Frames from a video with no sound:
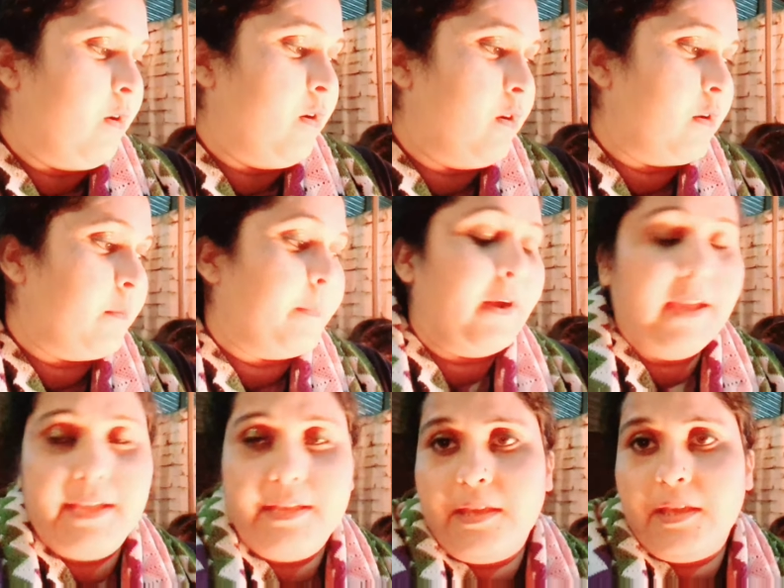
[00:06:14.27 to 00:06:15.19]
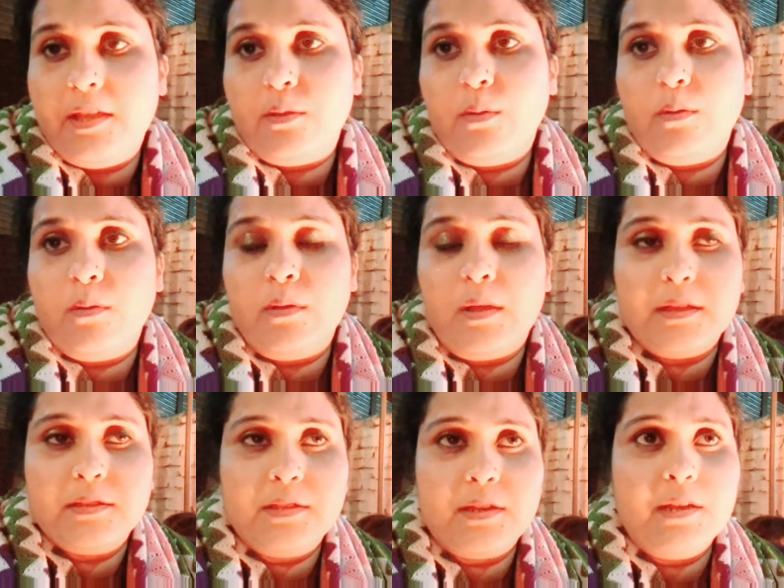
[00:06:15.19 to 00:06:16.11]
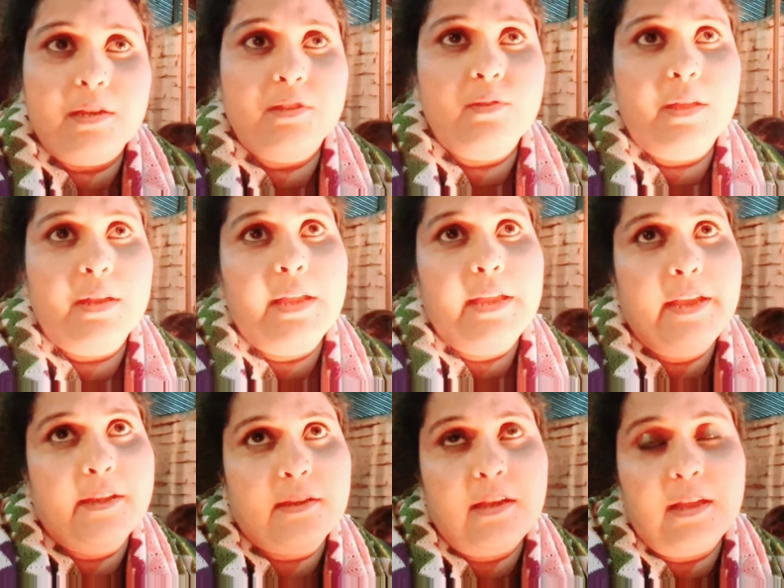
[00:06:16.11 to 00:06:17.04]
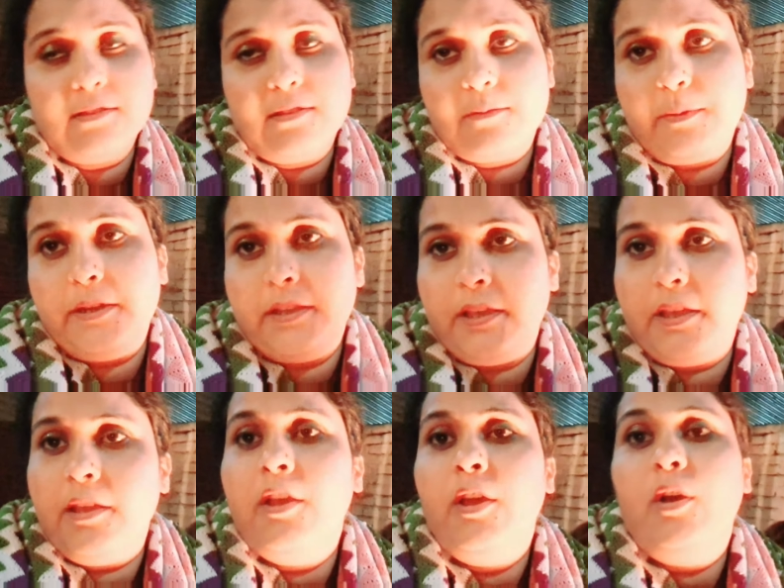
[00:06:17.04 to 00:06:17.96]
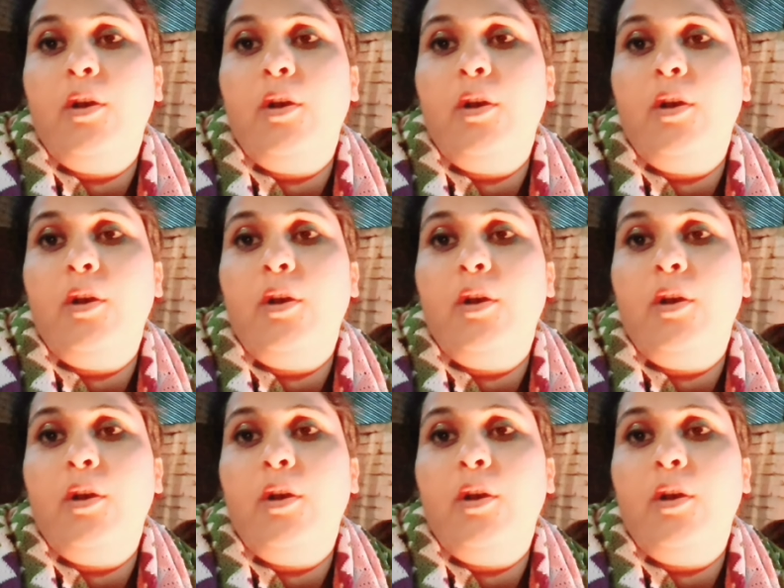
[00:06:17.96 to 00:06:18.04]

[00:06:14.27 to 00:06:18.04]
और पढ़ाई की है तो अक्सरा ने जो है ना एट क्लास तक पढ़ी है